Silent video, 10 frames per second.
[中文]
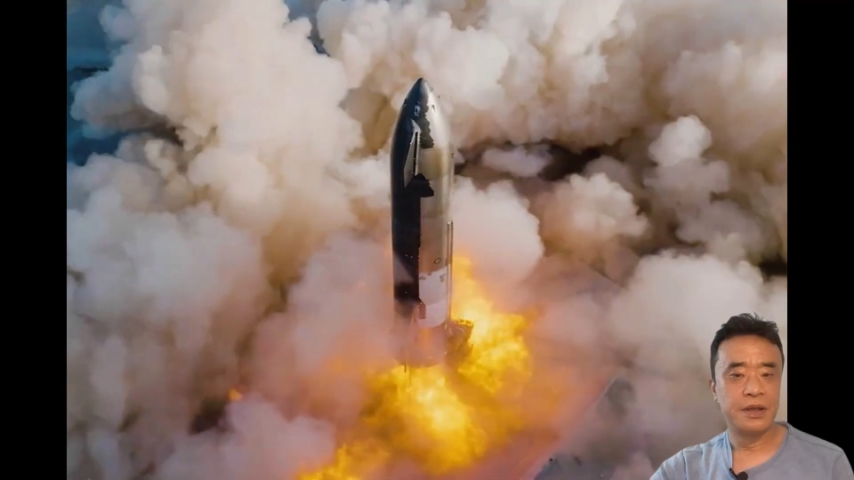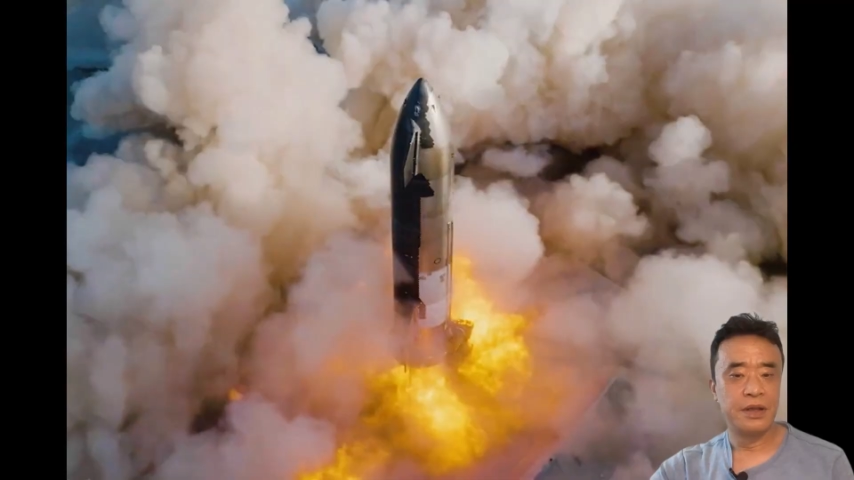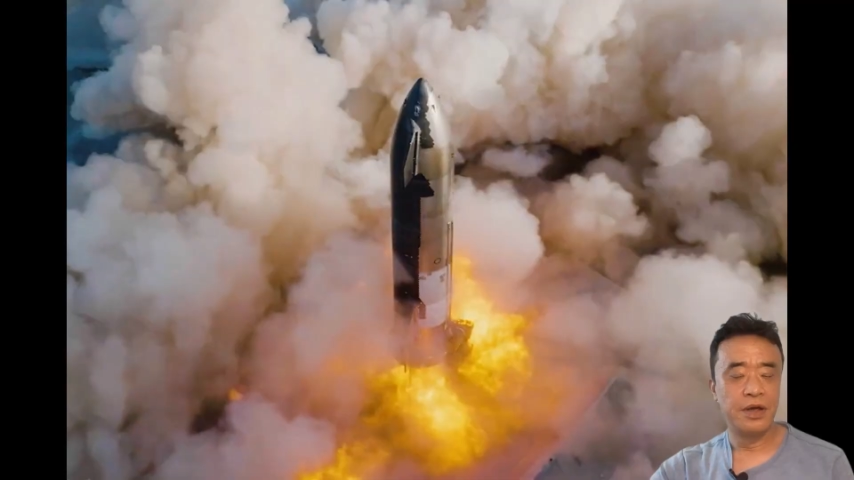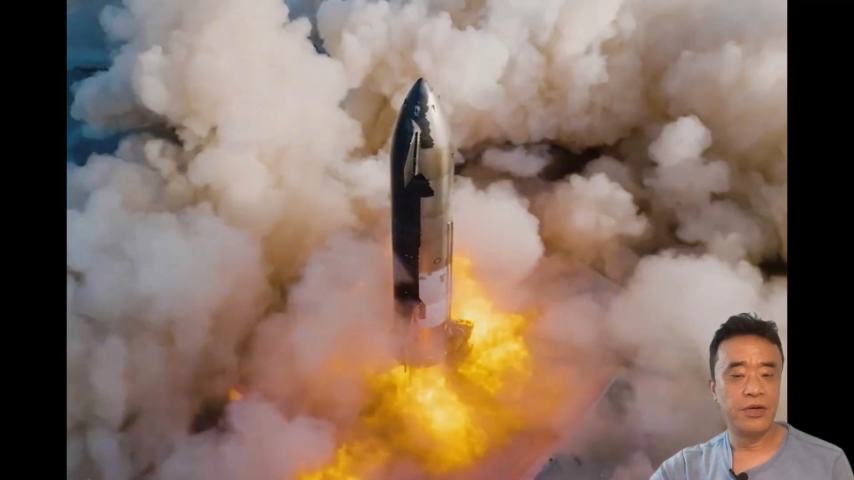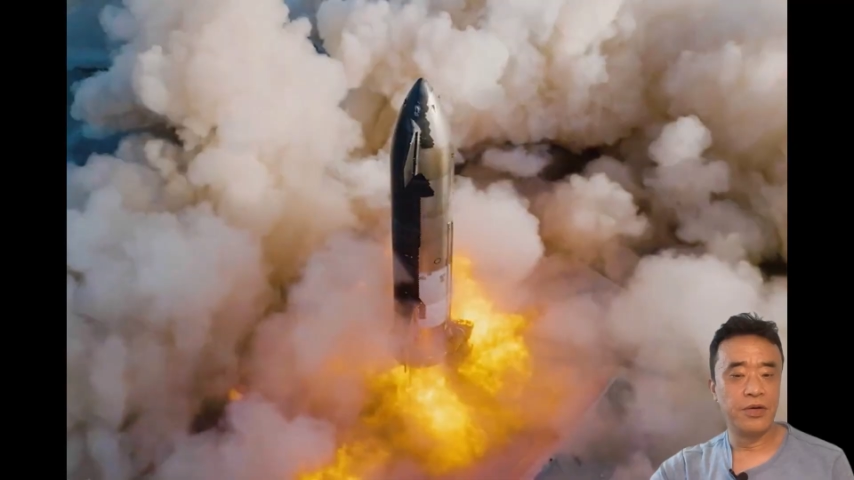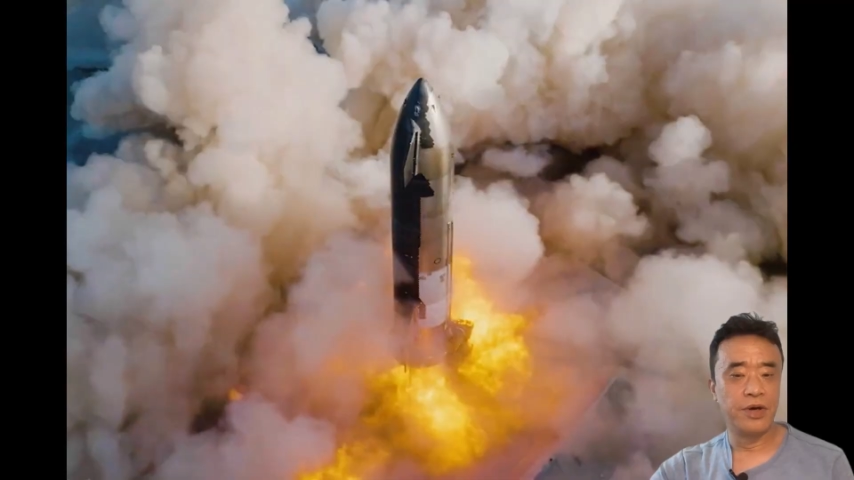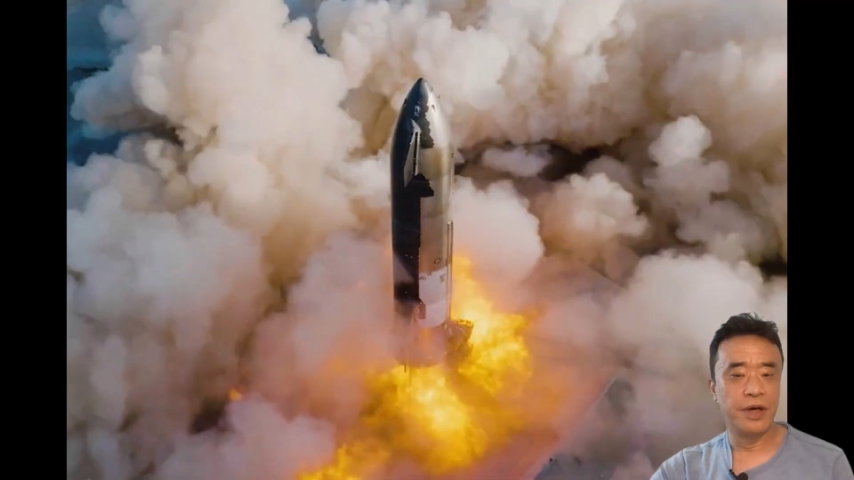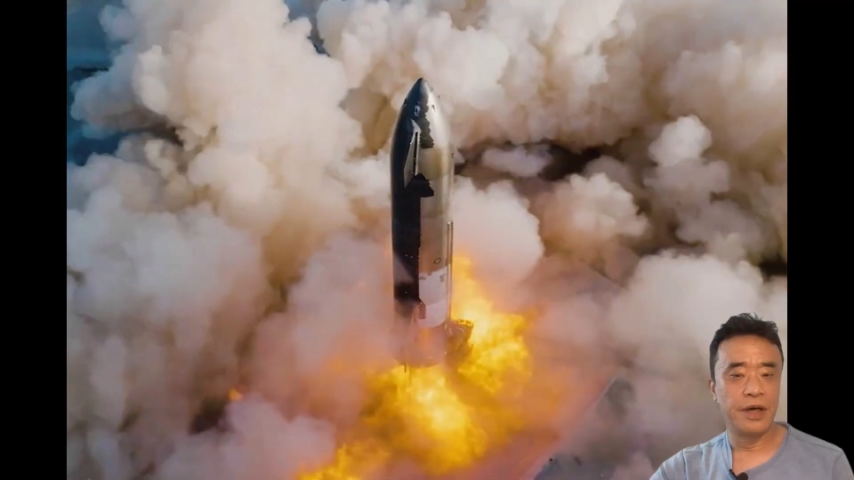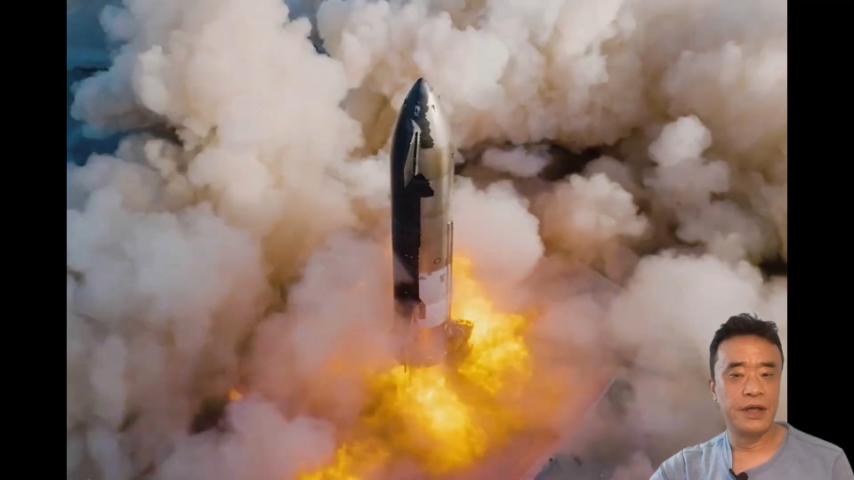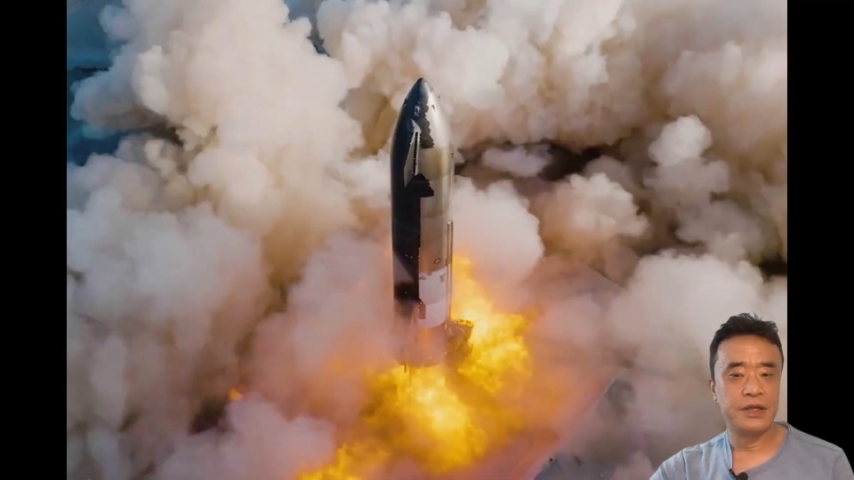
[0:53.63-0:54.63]
六
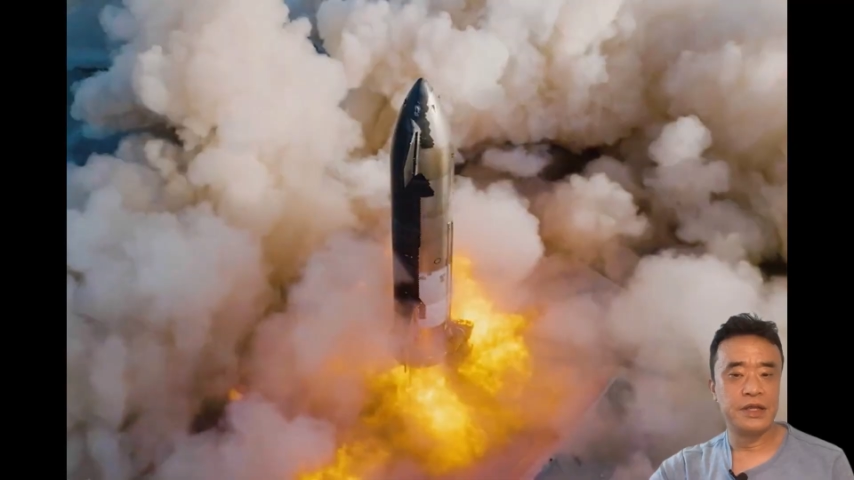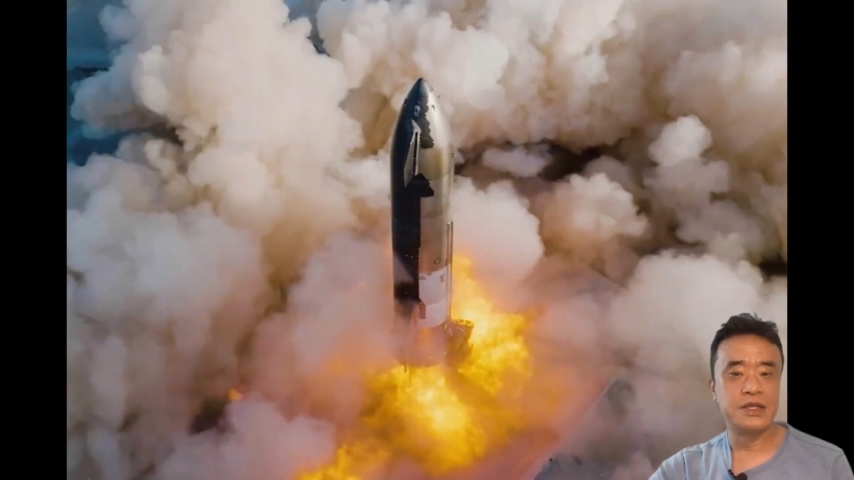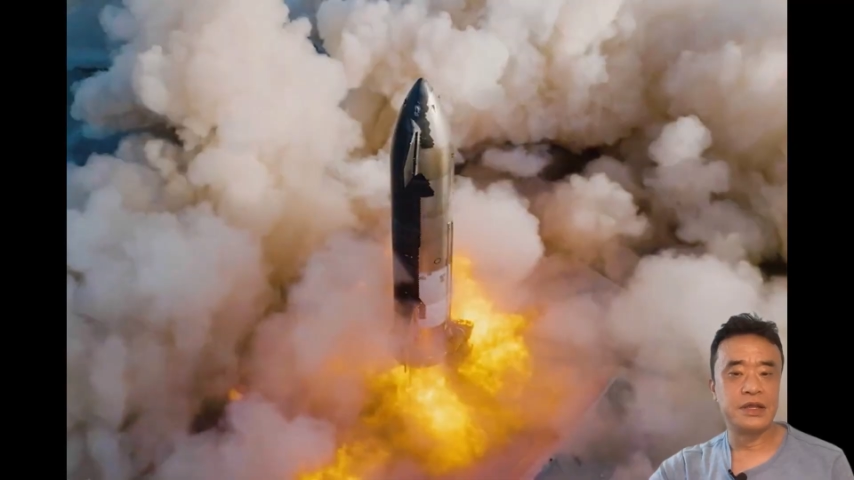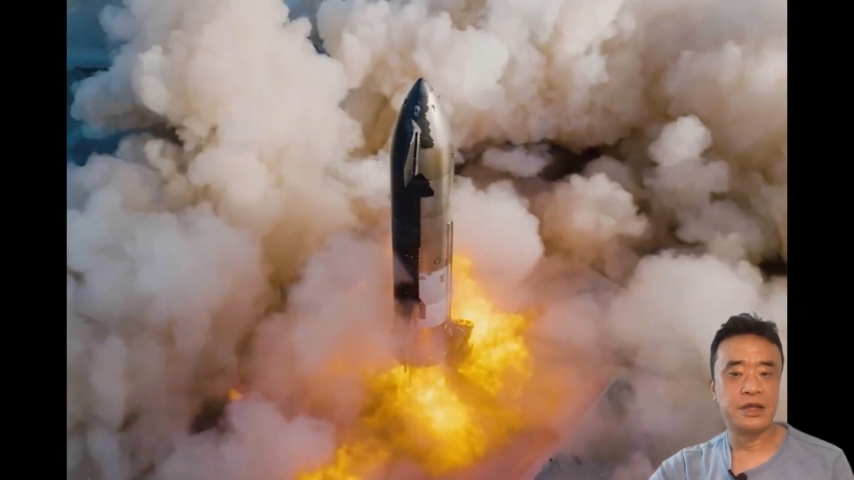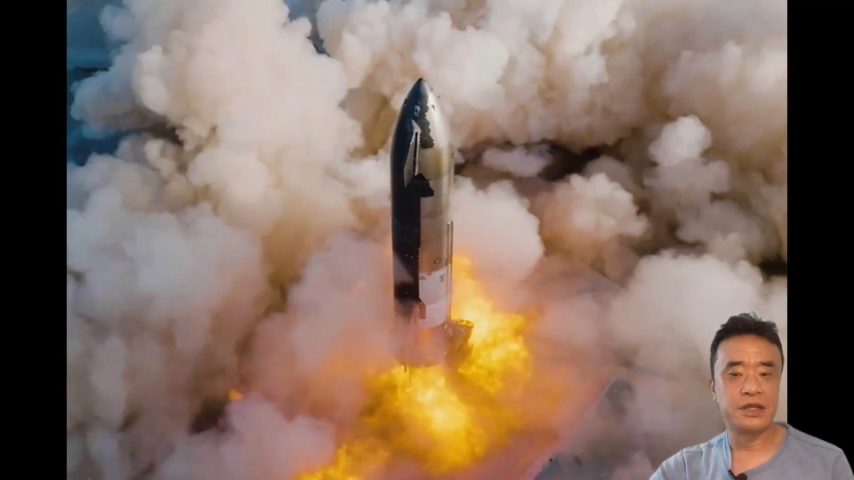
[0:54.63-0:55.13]
月进行了